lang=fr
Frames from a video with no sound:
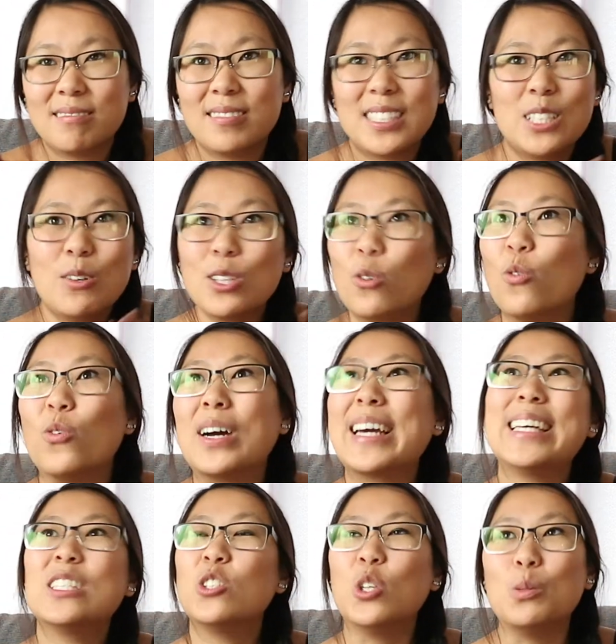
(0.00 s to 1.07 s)
C'est quoi ton
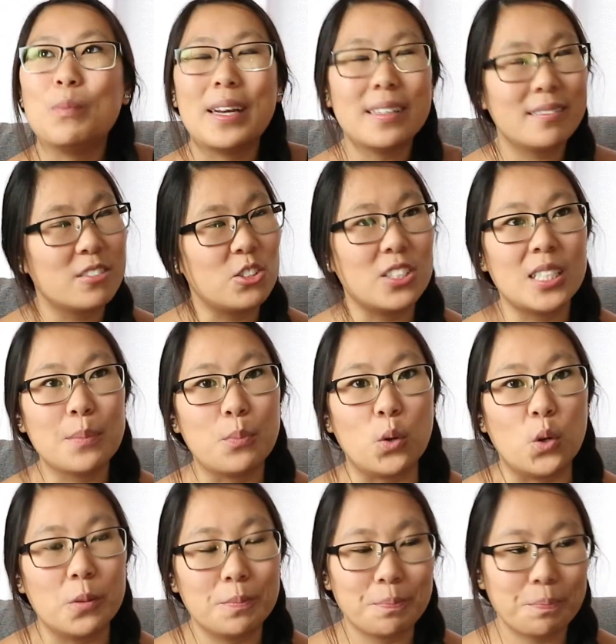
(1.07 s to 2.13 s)
raisonnement? Je sais pas.